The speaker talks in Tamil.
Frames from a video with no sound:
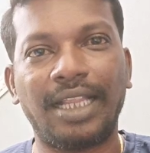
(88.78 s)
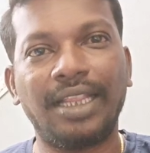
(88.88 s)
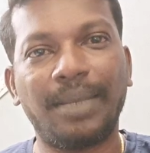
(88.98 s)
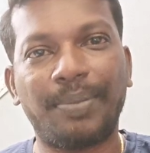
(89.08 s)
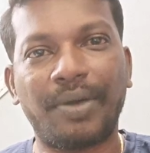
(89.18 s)

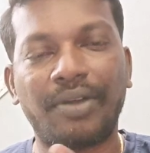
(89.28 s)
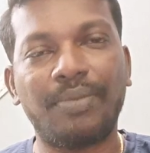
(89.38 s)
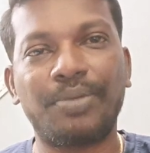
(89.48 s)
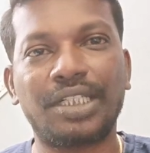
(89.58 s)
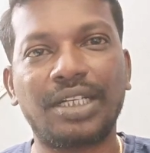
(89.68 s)
அந்த பவரை
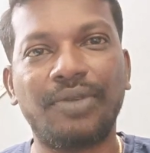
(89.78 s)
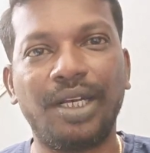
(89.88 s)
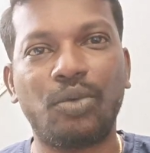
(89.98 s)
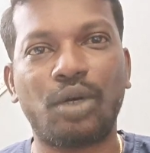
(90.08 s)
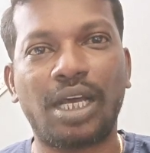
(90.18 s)

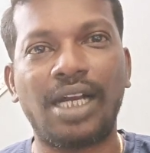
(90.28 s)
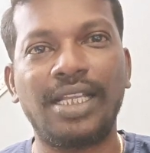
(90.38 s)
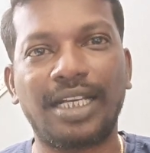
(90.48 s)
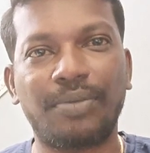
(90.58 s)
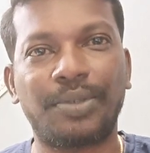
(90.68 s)
பெற்றவர் ஒரு நாலு
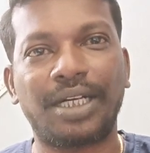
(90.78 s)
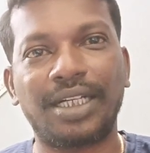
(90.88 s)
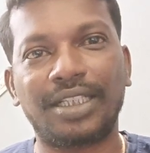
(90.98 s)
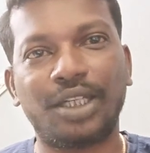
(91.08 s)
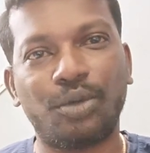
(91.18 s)
ஏக்கர்
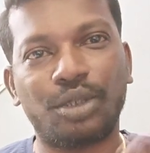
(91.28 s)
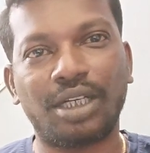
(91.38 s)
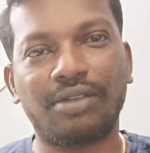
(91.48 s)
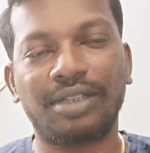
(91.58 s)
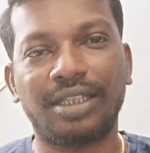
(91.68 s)
பதினாலு சென்ட்டை
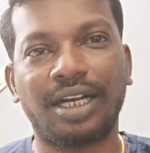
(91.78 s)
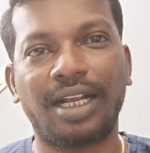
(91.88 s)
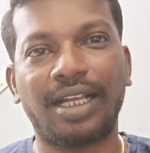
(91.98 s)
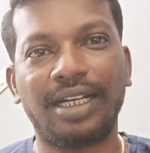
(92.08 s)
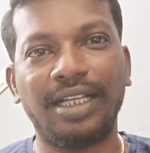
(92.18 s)
ஒருத்தருக்கு
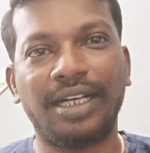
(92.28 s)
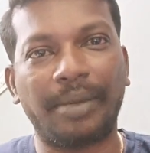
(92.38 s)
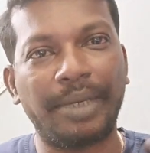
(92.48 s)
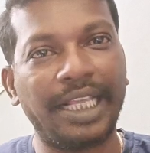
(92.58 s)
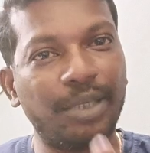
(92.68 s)
வித்துறாரு
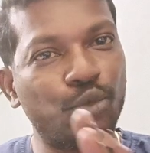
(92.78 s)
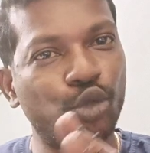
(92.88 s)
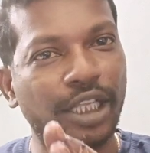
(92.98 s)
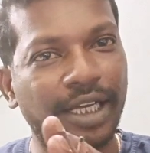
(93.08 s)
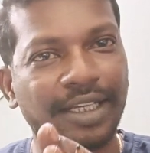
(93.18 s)
ரிமைனிங்
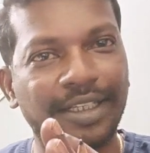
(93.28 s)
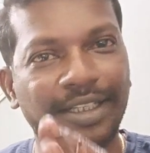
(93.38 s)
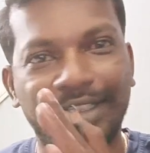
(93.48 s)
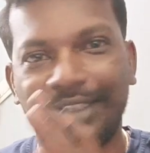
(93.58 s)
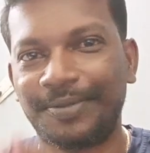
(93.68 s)
மூணு ஏக்கர்
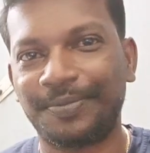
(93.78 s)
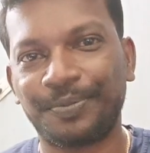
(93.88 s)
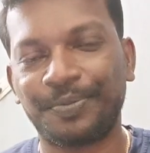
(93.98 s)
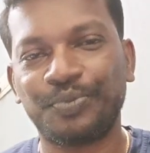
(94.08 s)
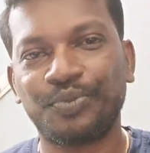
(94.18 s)
இருக்குது
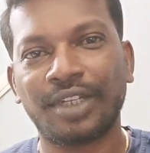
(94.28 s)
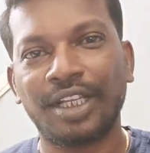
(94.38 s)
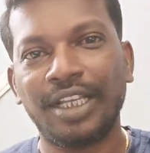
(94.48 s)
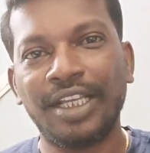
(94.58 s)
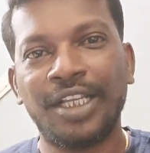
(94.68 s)

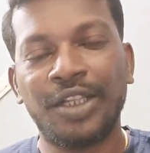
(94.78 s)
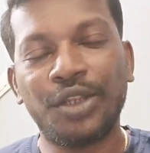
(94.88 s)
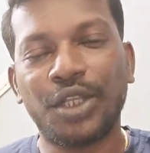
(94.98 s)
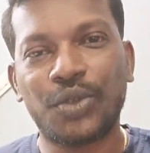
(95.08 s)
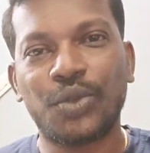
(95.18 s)

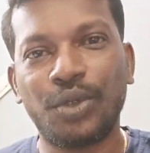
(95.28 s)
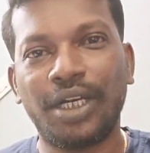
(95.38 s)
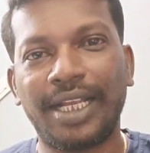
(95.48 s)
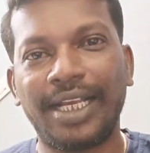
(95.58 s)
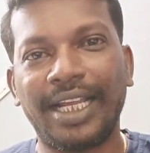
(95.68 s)
இந்த
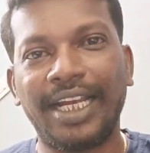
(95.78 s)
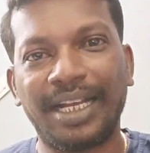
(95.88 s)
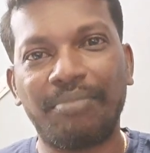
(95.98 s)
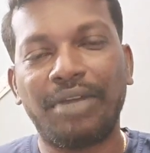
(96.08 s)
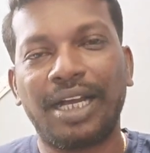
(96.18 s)
சூழ்நிலையில்
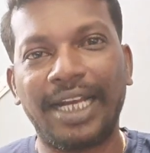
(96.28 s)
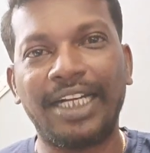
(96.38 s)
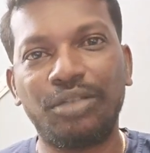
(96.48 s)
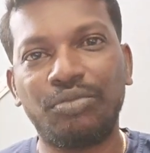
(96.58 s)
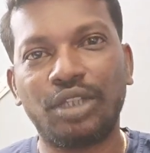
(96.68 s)
நம்ம
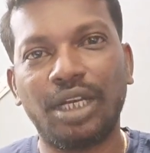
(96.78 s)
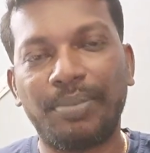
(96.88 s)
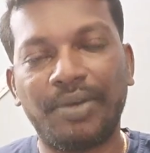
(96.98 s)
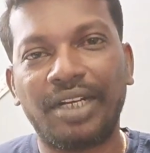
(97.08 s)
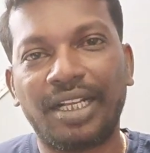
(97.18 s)
கிளைண்ட்டு முதல்
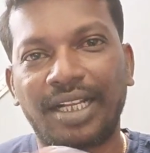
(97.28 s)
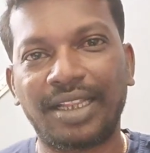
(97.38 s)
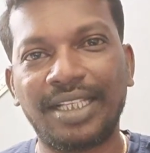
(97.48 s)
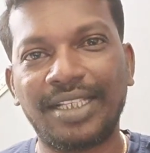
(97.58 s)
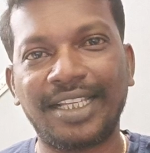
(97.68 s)
பவரை
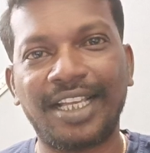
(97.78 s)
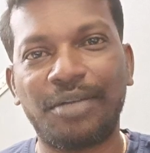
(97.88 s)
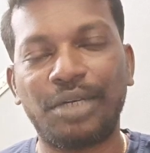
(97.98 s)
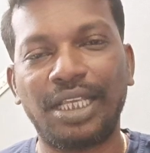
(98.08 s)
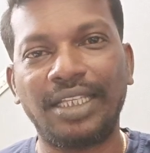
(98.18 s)
ரத்து
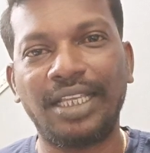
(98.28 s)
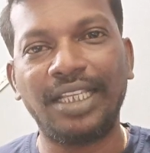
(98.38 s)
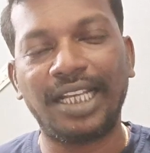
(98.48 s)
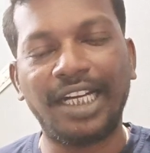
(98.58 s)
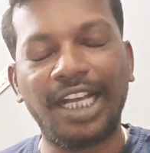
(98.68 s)
செய்யாமலேயே
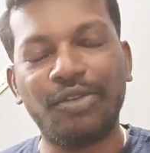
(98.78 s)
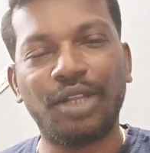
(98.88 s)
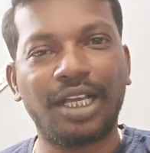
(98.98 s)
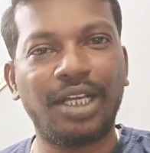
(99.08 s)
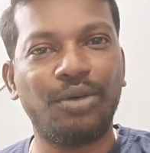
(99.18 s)

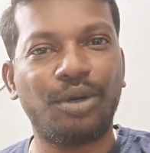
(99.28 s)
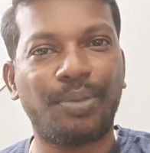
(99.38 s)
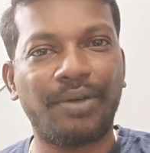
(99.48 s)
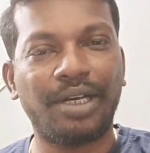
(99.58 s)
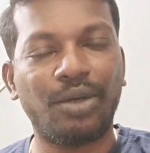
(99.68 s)
இரண்டாவதாக ஒரு
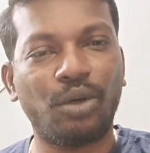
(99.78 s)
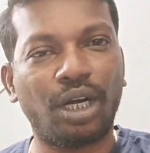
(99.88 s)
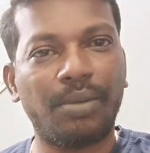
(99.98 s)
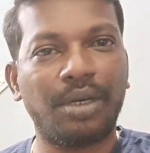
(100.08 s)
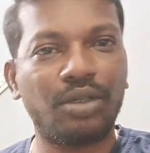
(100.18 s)
பவரை ஒரு
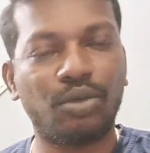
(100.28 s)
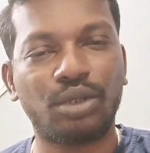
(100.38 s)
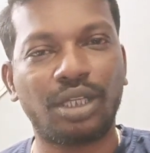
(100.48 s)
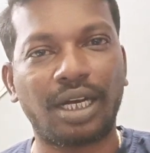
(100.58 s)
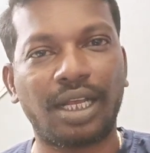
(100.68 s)
நபருக்கு
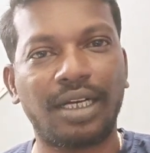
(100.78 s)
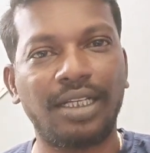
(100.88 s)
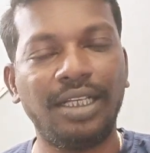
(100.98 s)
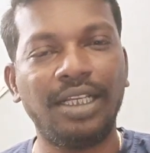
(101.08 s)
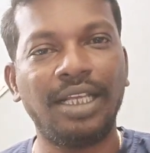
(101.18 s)
கொடுத்துட்றாரு